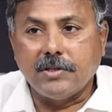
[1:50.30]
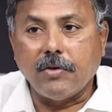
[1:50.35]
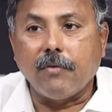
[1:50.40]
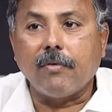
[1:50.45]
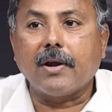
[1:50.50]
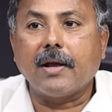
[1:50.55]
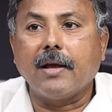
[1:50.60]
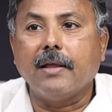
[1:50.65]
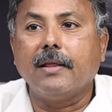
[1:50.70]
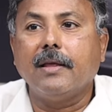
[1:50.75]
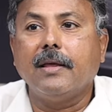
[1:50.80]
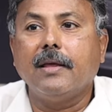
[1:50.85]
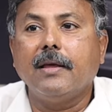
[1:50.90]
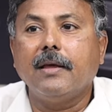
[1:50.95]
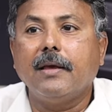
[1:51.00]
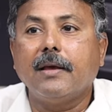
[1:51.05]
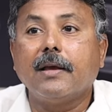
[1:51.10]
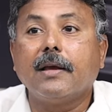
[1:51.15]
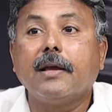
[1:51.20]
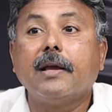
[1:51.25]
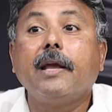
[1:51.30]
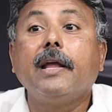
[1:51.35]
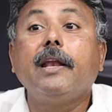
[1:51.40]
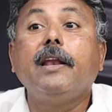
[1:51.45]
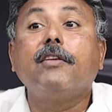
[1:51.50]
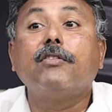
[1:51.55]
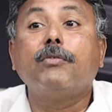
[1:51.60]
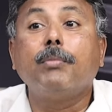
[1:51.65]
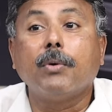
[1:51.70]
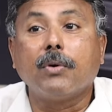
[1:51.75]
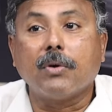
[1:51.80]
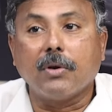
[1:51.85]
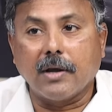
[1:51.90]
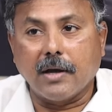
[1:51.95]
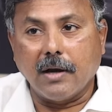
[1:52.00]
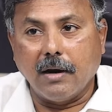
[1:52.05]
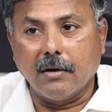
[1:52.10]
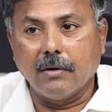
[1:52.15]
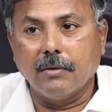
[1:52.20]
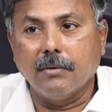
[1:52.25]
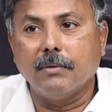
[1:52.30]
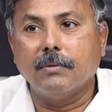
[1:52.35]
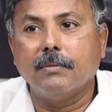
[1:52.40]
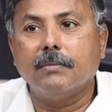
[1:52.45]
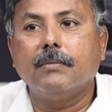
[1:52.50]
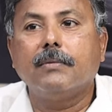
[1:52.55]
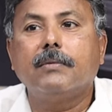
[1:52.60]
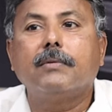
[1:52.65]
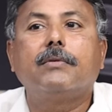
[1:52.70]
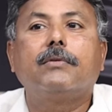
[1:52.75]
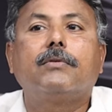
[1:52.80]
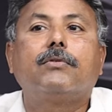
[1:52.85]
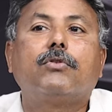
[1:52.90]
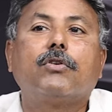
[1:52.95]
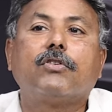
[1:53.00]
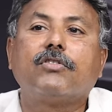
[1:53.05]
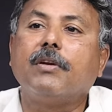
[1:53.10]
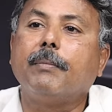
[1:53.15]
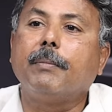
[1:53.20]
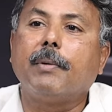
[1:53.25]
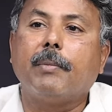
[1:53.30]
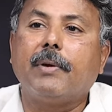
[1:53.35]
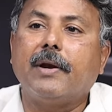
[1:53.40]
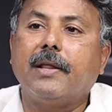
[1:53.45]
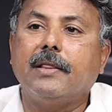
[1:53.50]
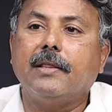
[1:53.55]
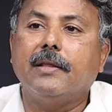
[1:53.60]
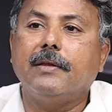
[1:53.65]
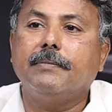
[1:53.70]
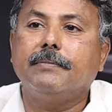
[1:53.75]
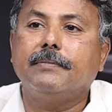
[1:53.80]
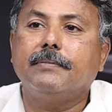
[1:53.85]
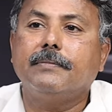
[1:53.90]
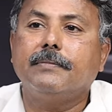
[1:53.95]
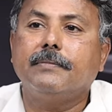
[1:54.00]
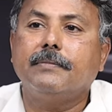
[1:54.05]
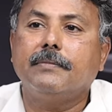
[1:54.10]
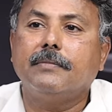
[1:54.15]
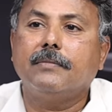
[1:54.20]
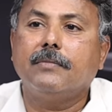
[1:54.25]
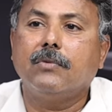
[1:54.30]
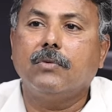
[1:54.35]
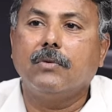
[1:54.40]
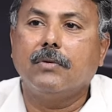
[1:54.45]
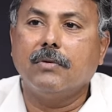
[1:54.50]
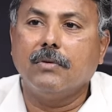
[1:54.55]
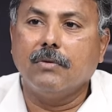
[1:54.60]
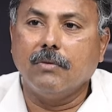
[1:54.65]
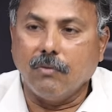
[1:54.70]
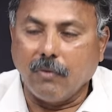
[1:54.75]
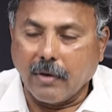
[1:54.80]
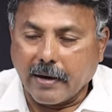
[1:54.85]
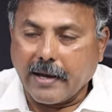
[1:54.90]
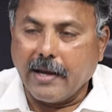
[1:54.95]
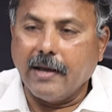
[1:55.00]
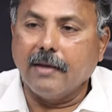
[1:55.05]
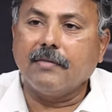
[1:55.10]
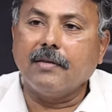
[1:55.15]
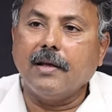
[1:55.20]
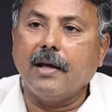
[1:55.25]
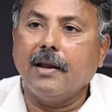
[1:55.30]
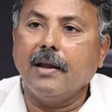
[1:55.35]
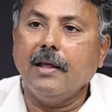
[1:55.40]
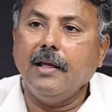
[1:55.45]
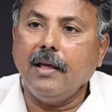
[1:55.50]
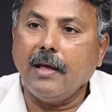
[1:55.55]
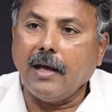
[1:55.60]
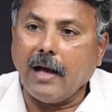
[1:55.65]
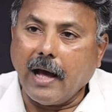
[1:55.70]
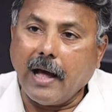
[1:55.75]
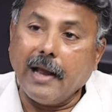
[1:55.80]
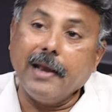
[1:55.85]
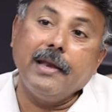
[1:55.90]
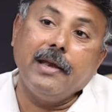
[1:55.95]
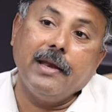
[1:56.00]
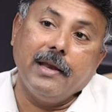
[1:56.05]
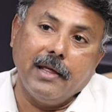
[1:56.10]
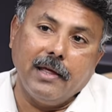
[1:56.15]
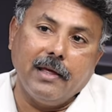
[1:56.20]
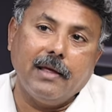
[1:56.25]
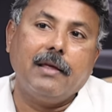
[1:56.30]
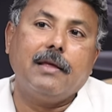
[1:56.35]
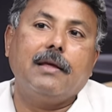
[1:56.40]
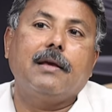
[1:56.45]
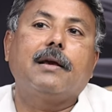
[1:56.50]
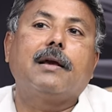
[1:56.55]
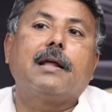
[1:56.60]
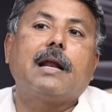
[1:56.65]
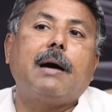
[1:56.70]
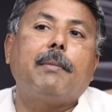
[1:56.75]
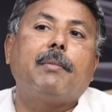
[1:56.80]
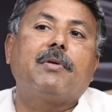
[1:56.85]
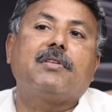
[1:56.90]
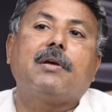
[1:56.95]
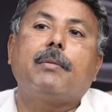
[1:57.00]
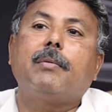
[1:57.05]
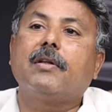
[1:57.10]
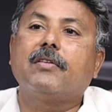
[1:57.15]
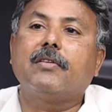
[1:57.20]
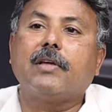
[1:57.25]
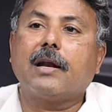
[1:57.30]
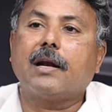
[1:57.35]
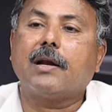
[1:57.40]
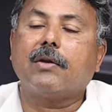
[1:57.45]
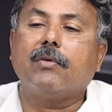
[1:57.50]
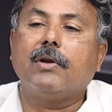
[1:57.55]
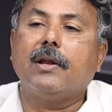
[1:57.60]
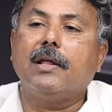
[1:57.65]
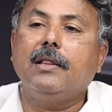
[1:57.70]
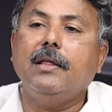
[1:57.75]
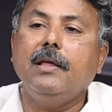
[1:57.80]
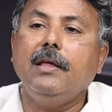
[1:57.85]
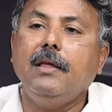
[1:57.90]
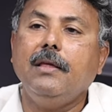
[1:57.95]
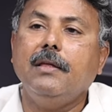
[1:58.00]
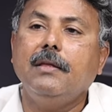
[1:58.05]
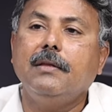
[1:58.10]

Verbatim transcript: చివరికి అది గిన్నిస్ బుక్ రికార్డు సృష్టింపబడింది ఒకేసారి అన్ని గ్రామ సభలు జరగటం అనేది